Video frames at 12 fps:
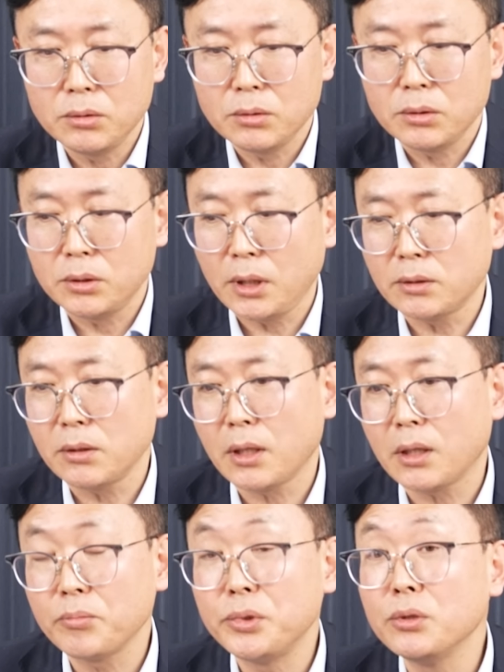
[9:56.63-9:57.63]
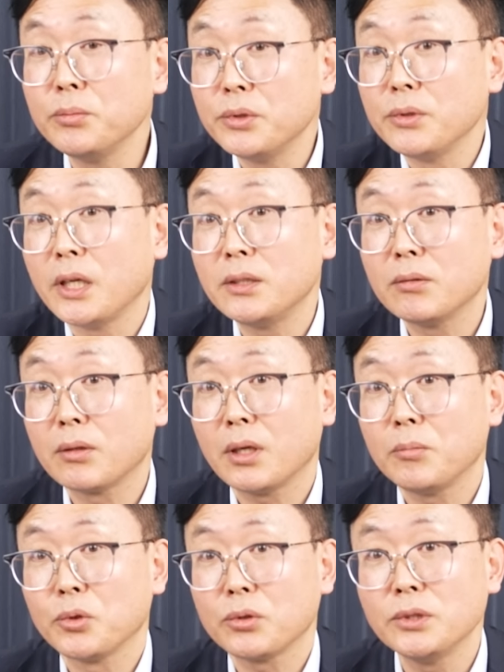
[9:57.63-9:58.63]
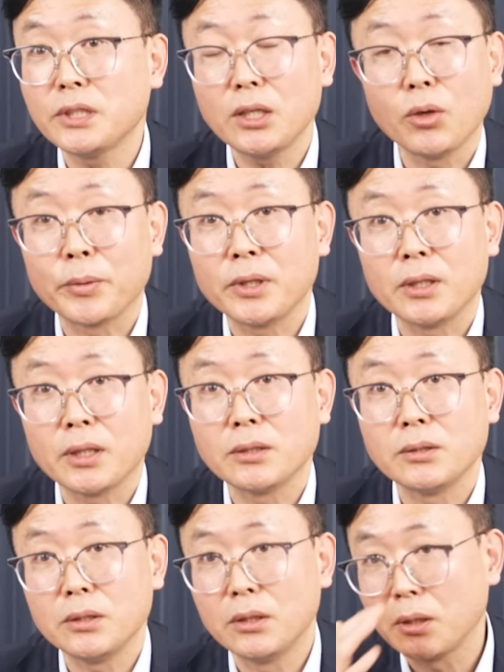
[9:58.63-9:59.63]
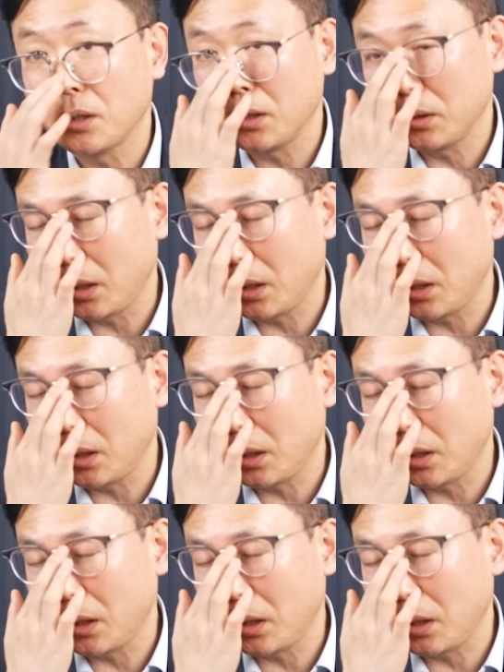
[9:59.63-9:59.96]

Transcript: 이 테슬라랑 비등비등해지거나 뭐 큰 차이 없게 된다든지 이렇게